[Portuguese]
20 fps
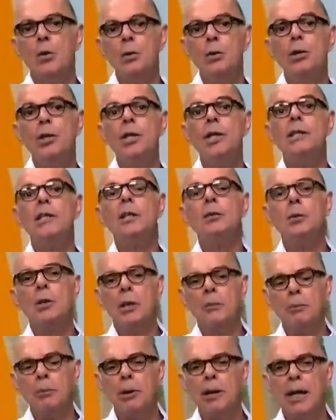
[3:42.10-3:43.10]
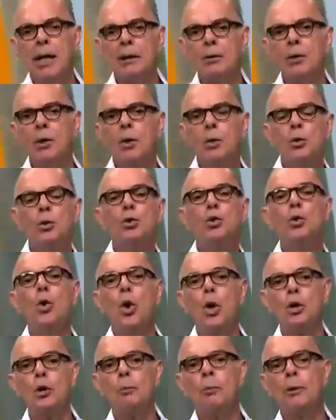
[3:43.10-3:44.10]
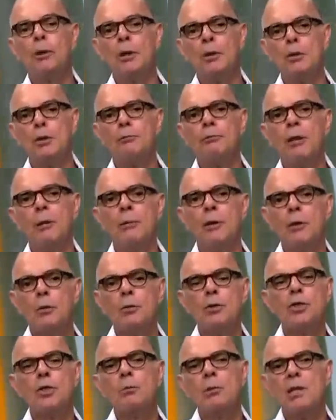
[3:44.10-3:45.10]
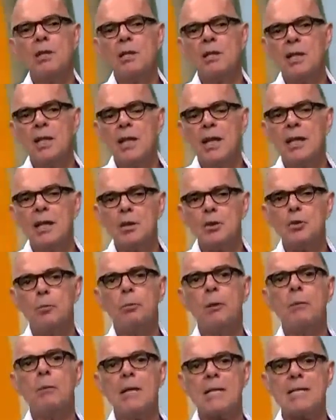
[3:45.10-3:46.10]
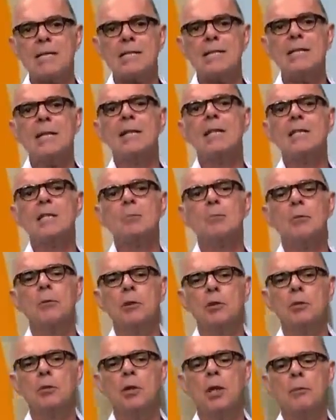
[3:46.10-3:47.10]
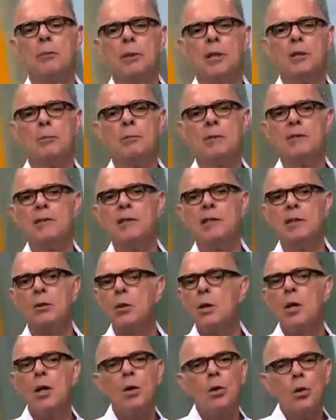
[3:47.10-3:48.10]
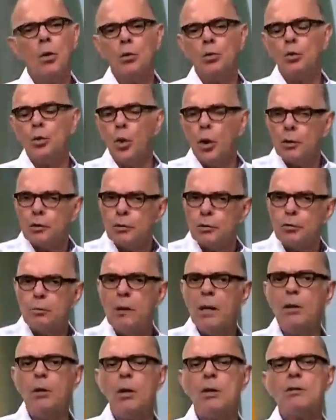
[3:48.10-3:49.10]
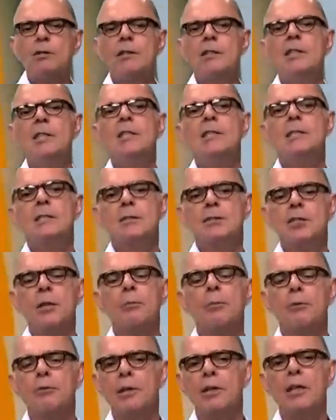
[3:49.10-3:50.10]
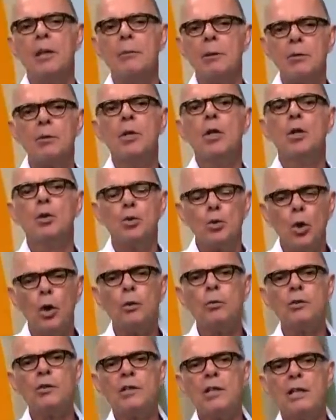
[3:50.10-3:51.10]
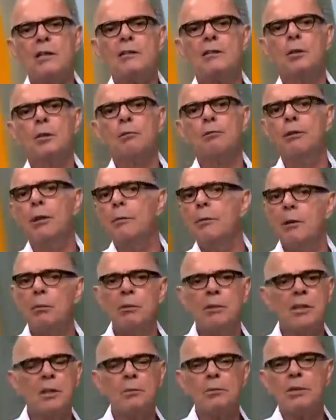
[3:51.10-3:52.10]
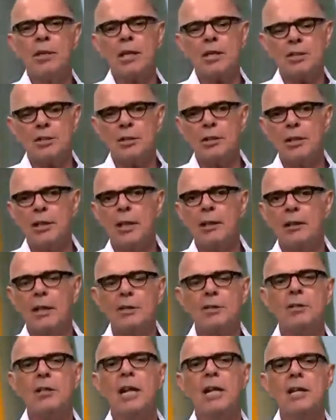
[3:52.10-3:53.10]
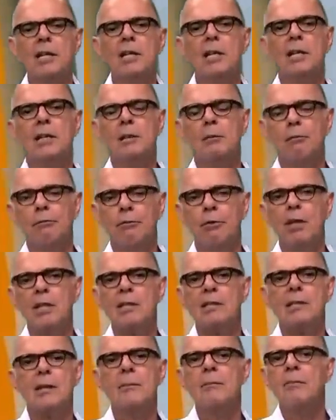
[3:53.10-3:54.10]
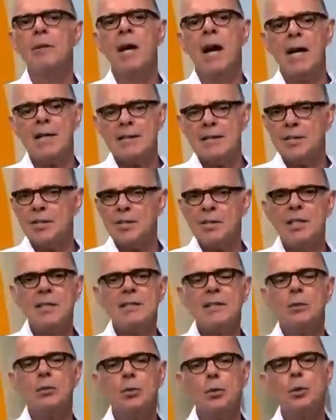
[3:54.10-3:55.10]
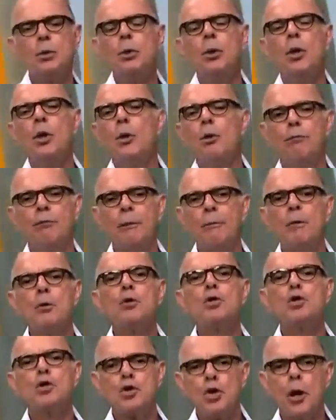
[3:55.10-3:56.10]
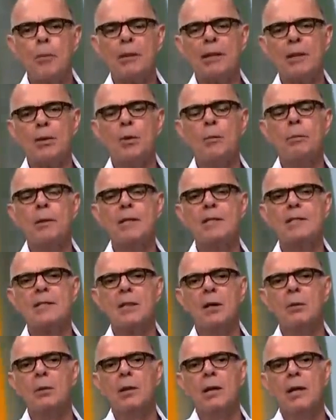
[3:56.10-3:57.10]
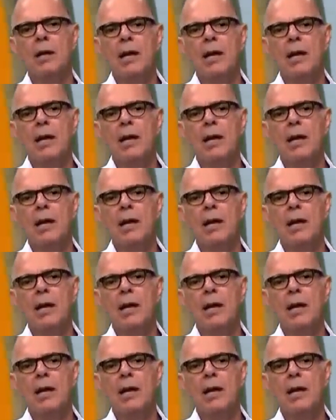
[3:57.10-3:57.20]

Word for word: o líder do campeonato, o todo-poderoso Flamengo, o time que tem aí a supremacia nesse momento no Campeonato Brasileiro, com todos os melhores índices de aproveitamento, todos eles são do Flamengo em termos de artilharia, artilharia defesa, assistência, tudo, o Flamengo sobra na competição.